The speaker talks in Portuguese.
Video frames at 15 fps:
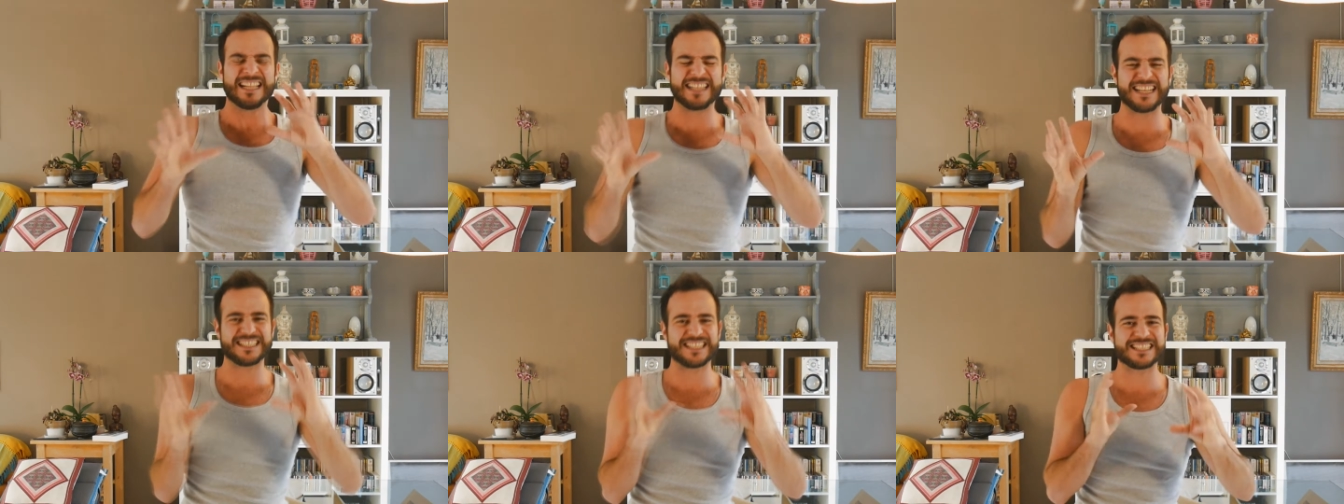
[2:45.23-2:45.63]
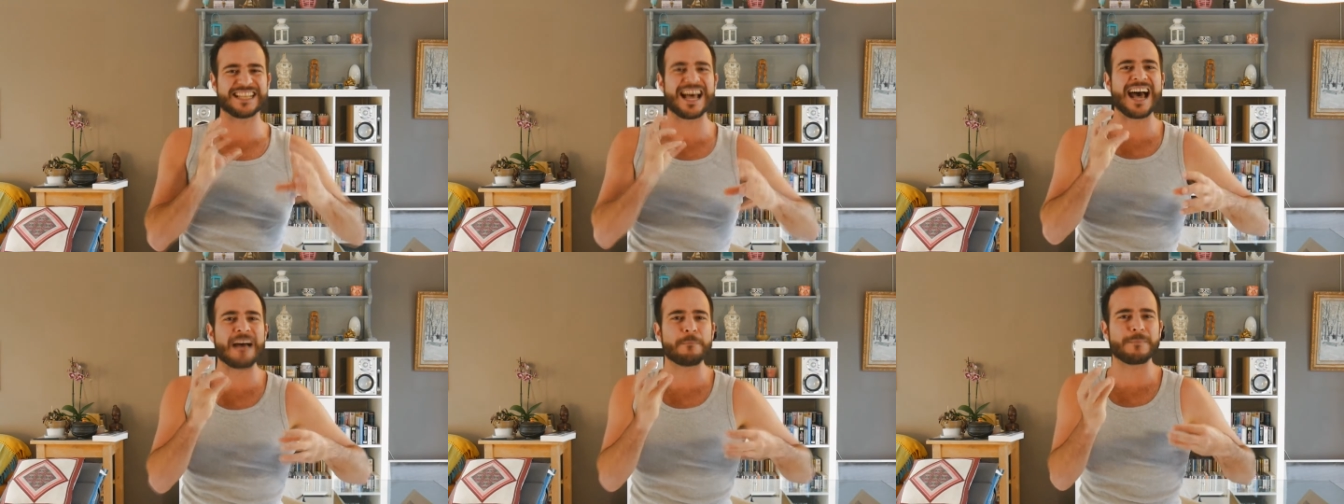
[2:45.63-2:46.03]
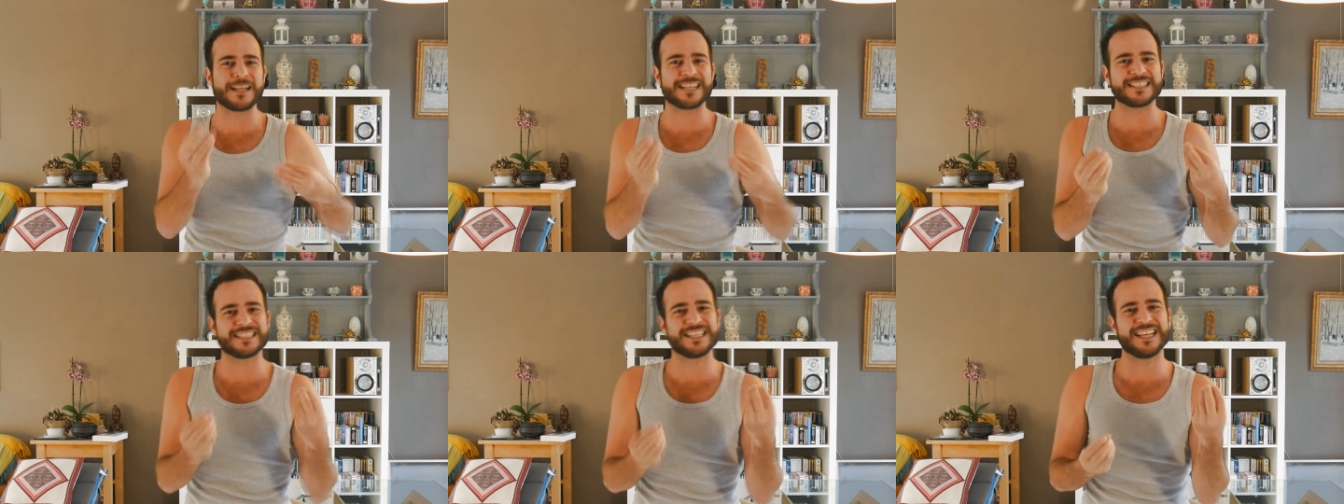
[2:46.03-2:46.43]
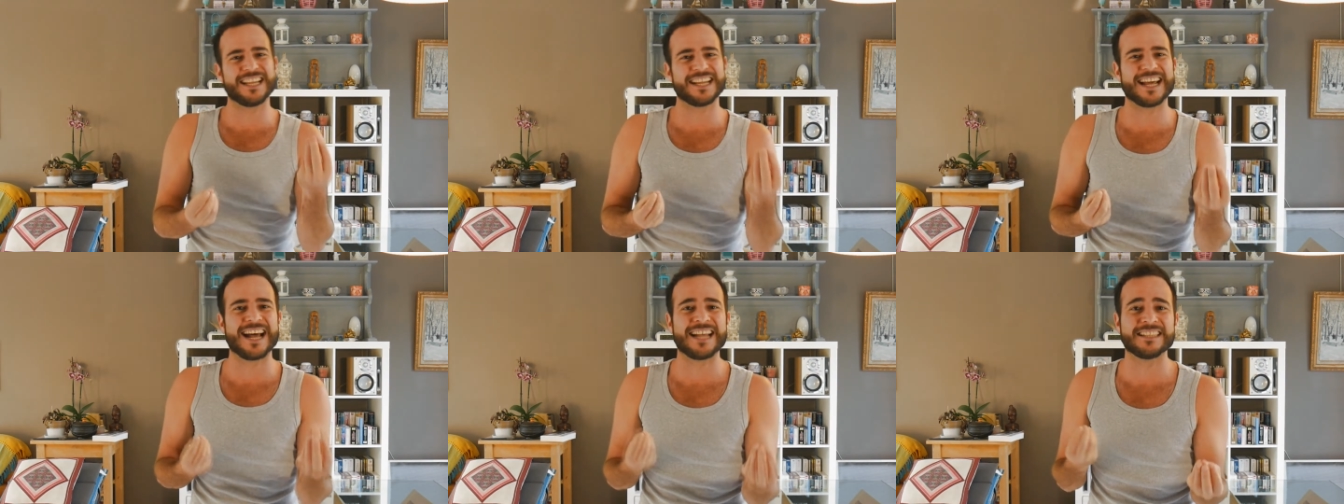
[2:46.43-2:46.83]
dessas
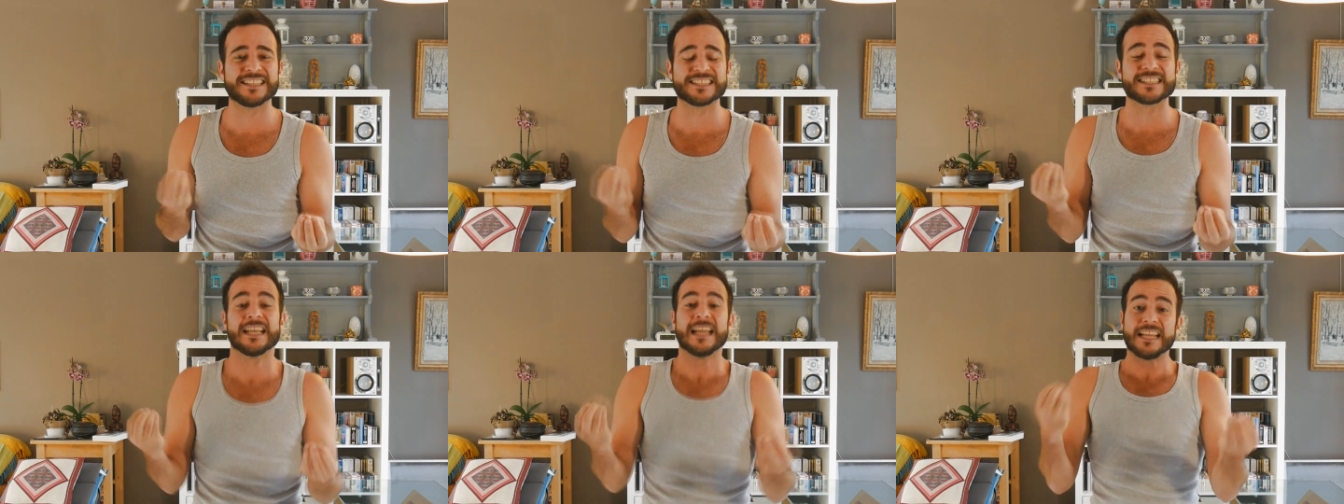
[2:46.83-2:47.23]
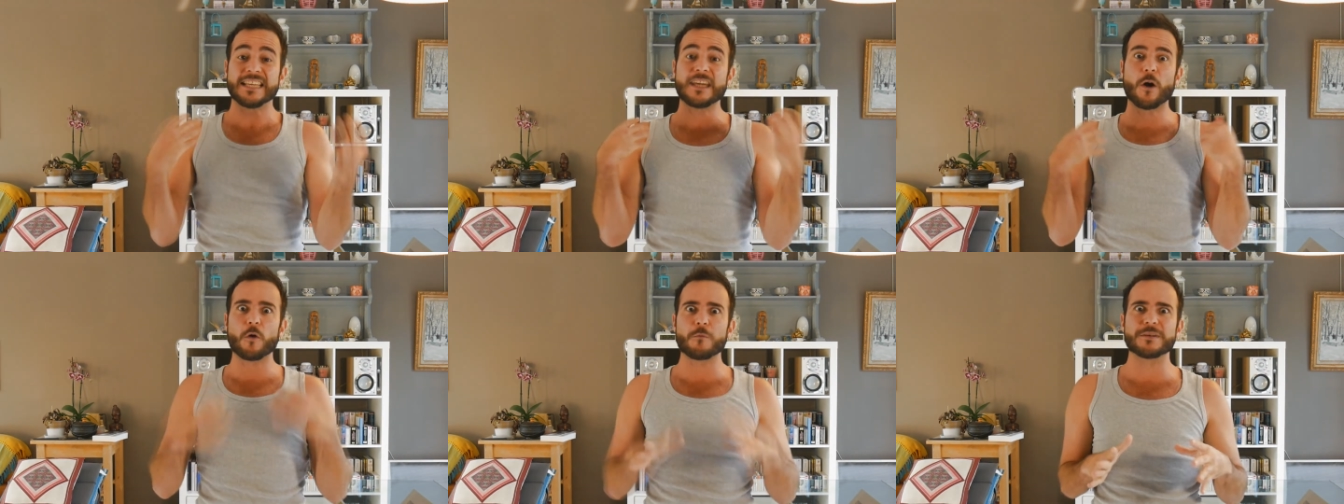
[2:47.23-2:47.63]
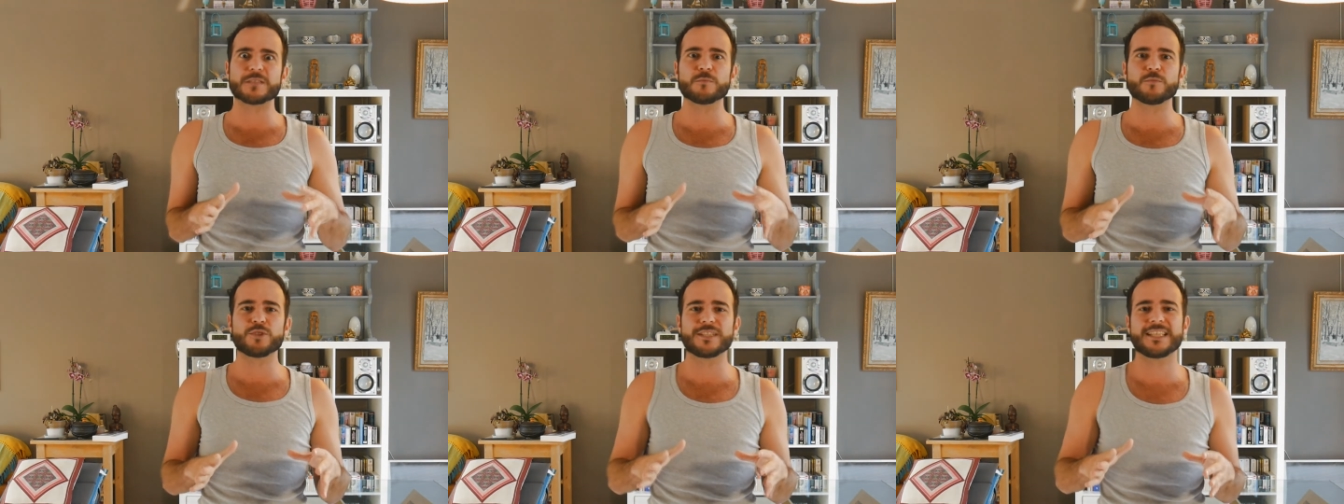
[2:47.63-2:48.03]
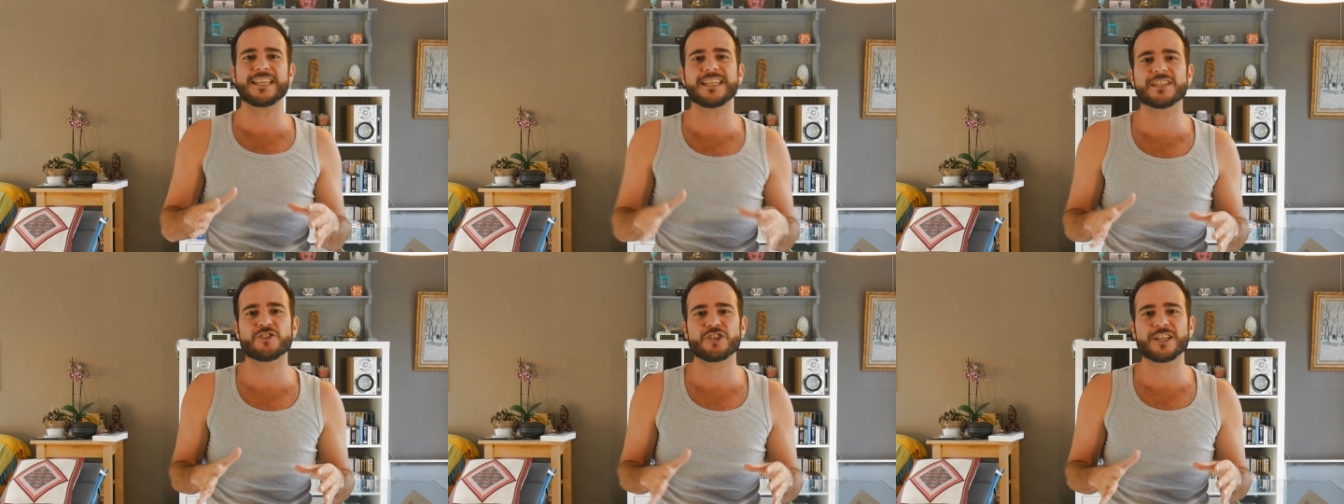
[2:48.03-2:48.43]
abrasileiradas em algumas
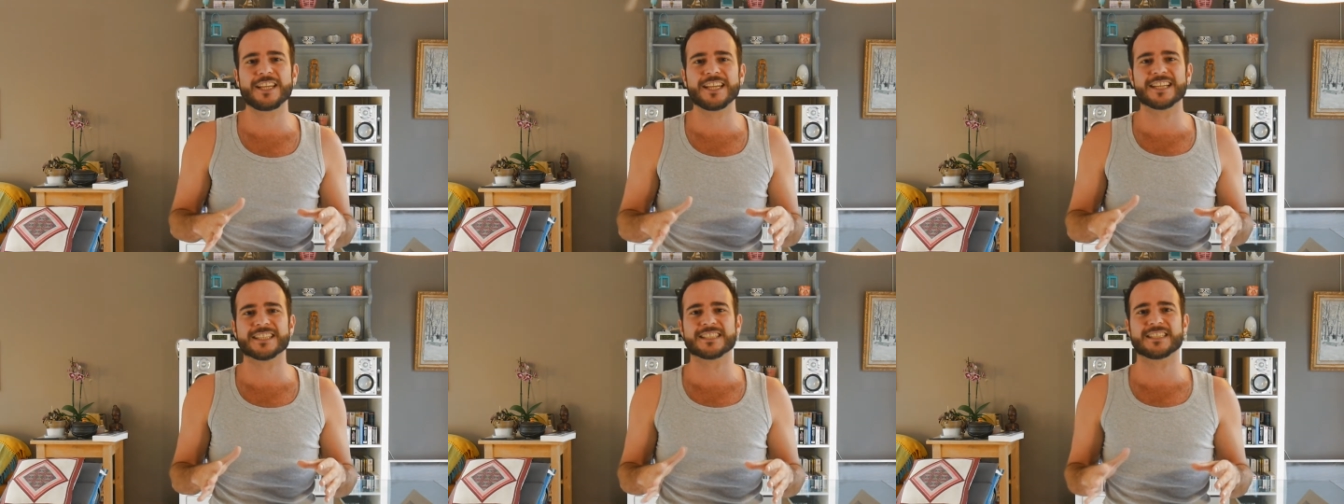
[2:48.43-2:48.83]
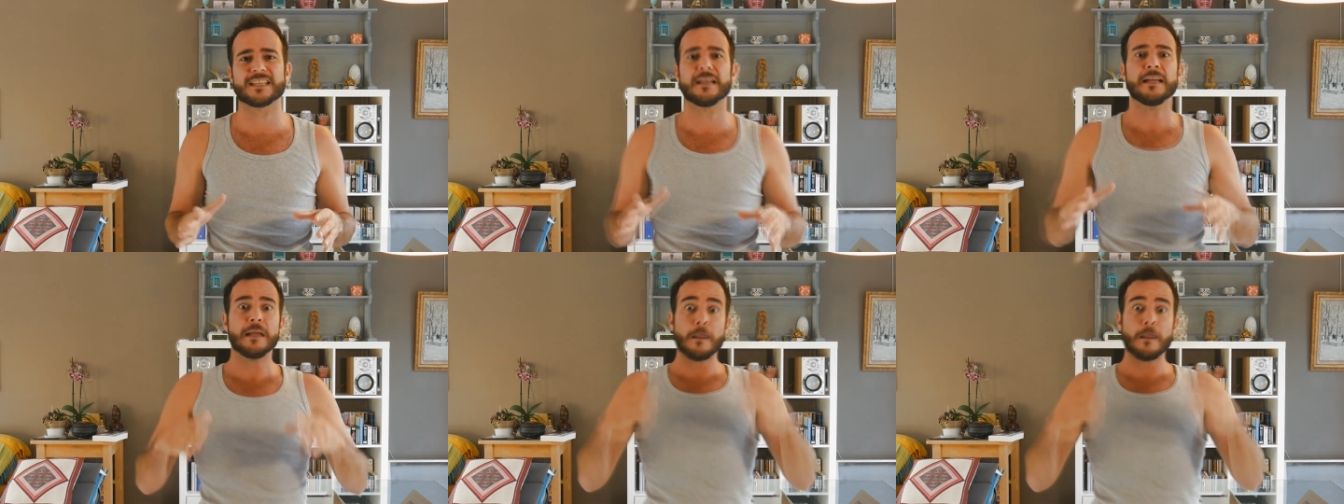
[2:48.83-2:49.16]
musiquinhas de criança.